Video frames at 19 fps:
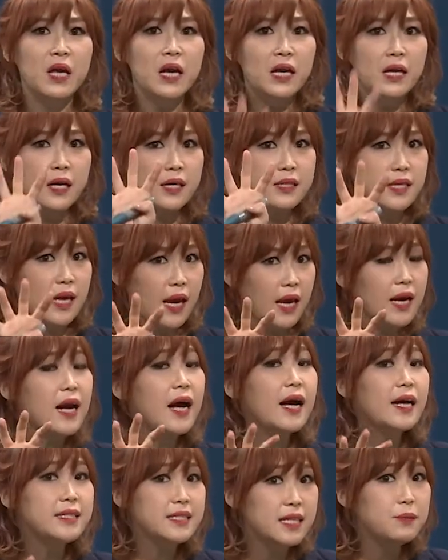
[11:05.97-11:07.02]
이렇게 세
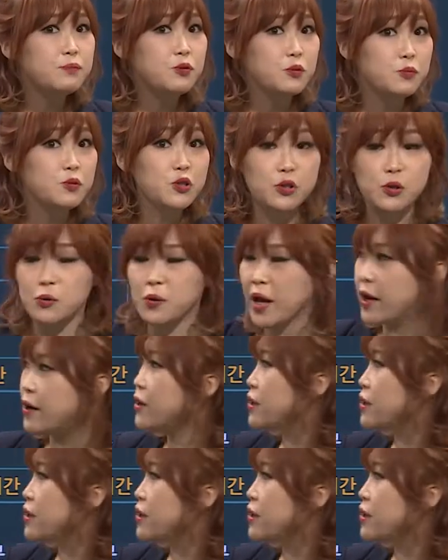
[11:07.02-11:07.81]
가지 부분으로 되어